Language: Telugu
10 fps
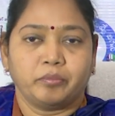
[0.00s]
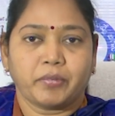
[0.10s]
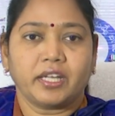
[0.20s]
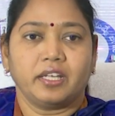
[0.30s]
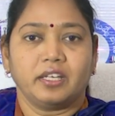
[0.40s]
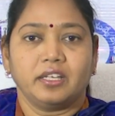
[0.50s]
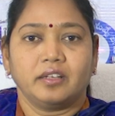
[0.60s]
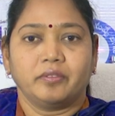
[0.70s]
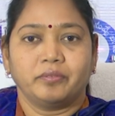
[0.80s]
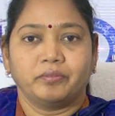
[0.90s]
మరి
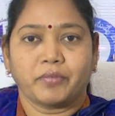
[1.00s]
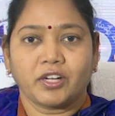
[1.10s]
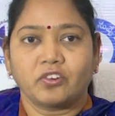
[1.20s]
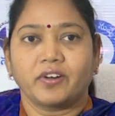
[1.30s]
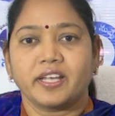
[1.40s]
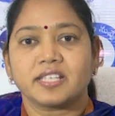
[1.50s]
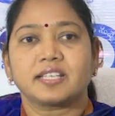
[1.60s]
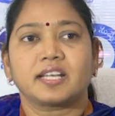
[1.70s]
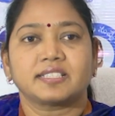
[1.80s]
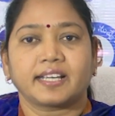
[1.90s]
మనకు
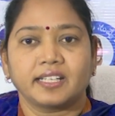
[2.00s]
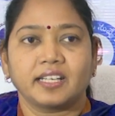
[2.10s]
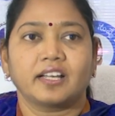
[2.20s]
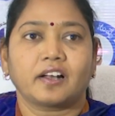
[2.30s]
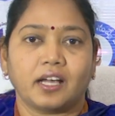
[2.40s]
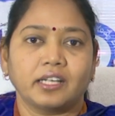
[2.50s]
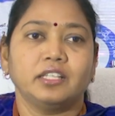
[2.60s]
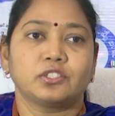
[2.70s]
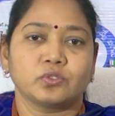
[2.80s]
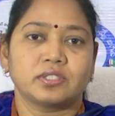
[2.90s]
వైఎస్ఆర్ జగనన్న
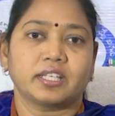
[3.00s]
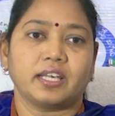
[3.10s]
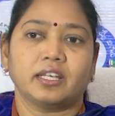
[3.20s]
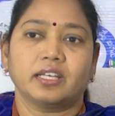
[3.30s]
కాలనీలు చూస్తే